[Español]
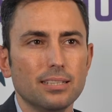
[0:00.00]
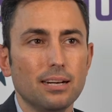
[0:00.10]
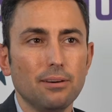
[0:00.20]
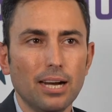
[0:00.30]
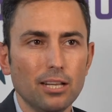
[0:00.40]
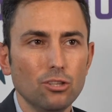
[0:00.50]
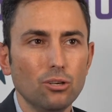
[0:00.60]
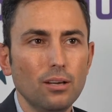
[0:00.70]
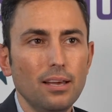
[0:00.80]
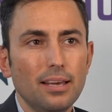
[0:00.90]

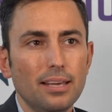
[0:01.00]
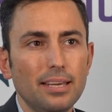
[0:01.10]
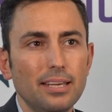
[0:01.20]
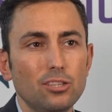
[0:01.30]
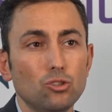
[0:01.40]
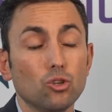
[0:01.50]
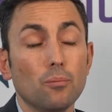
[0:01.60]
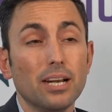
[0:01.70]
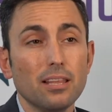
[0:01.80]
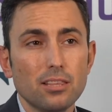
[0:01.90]
trabajando y
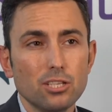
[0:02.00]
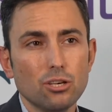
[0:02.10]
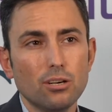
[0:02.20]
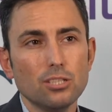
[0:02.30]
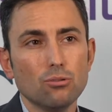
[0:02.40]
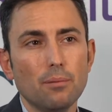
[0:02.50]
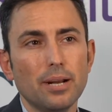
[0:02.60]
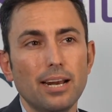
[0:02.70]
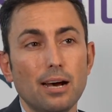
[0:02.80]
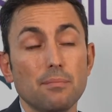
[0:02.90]
tomar decisiones de una
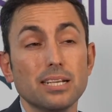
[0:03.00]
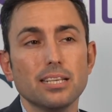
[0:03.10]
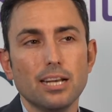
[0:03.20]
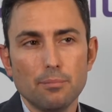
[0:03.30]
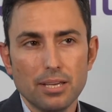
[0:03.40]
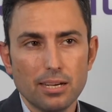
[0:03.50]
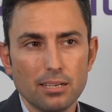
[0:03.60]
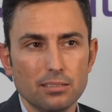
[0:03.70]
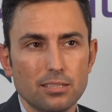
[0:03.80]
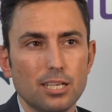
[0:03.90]
manera más
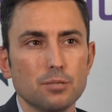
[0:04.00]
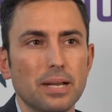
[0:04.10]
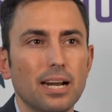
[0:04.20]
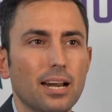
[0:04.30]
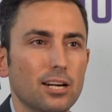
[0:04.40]
dinámica, sin esperar a